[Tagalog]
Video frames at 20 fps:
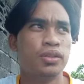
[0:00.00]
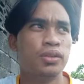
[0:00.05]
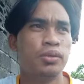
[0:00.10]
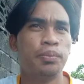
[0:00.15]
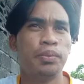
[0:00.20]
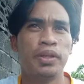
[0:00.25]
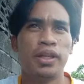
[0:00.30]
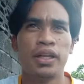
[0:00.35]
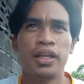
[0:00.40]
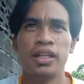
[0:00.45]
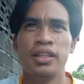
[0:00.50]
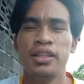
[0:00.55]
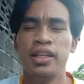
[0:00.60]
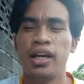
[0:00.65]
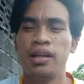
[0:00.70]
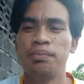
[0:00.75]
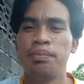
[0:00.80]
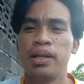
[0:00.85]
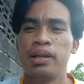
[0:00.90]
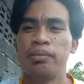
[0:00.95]
So
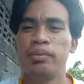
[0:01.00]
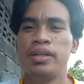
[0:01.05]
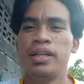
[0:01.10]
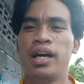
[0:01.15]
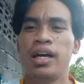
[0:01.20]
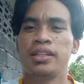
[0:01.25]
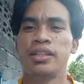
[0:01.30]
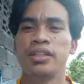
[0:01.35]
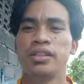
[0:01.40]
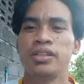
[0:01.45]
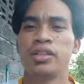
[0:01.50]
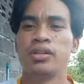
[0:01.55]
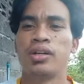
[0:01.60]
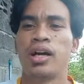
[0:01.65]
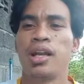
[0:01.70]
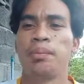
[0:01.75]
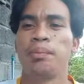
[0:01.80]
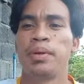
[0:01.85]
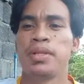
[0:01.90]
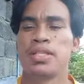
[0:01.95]
pinagandaan pa naman natin to
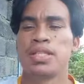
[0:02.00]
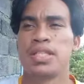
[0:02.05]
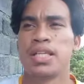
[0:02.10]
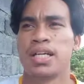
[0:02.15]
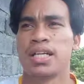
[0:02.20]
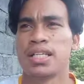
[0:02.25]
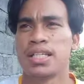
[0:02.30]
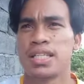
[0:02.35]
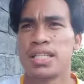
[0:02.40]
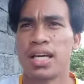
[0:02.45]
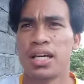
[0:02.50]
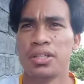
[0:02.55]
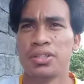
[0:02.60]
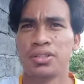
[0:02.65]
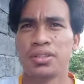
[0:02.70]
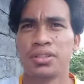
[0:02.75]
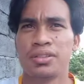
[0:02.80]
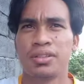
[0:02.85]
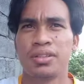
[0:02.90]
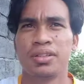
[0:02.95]
kalapit ng
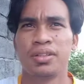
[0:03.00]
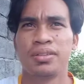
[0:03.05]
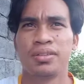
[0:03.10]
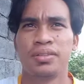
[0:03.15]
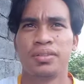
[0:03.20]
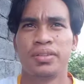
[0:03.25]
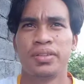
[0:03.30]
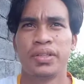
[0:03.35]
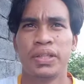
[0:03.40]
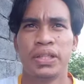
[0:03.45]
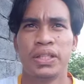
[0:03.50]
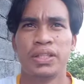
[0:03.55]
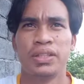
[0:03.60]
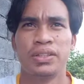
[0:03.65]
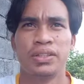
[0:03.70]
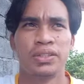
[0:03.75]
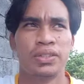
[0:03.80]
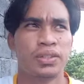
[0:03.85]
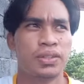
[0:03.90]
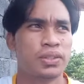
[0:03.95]
south.
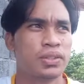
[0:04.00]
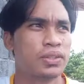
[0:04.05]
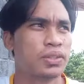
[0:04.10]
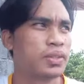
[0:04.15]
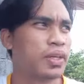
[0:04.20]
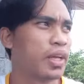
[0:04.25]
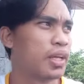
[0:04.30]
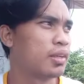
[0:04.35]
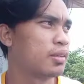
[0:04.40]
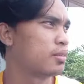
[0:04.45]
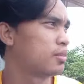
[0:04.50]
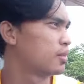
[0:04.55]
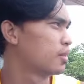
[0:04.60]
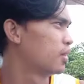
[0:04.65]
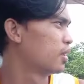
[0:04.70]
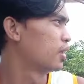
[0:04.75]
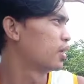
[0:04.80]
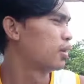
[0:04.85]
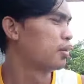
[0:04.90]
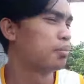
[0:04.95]
So ayan.
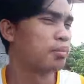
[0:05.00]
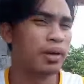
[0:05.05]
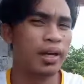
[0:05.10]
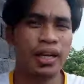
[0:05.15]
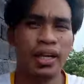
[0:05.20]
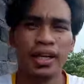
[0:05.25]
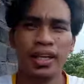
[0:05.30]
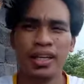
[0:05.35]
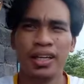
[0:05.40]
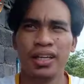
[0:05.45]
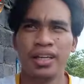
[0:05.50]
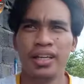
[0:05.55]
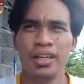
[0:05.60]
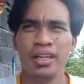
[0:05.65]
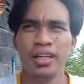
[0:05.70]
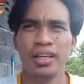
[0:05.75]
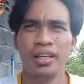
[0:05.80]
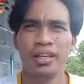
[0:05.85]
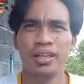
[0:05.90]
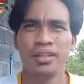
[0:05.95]
Bale
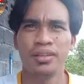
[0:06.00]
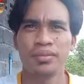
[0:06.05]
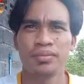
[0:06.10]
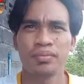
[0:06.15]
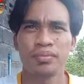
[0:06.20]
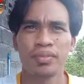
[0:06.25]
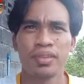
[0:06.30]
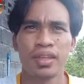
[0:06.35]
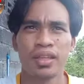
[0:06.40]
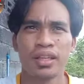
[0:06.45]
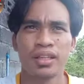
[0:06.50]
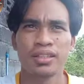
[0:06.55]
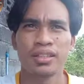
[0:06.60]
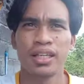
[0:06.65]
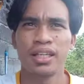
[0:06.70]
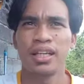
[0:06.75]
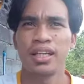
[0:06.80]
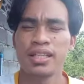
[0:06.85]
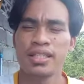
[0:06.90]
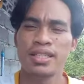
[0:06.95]

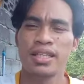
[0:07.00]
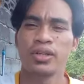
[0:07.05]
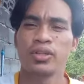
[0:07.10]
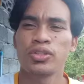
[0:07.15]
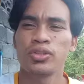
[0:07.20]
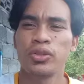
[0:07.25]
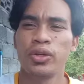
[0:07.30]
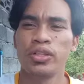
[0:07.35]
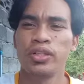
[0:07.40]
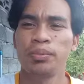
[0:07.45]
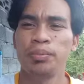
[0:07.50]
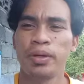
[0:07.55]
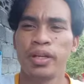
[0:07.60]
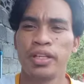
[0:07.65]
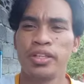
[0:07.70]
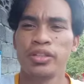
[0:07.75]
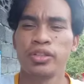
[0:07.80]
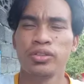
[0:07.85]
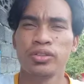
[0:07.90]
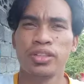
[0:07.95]
sana is nagustuhan nyo pa
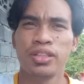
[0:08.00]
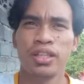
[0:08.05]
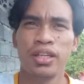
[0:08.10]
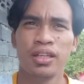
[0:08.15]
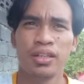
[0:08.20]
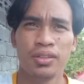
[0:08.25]
rin tong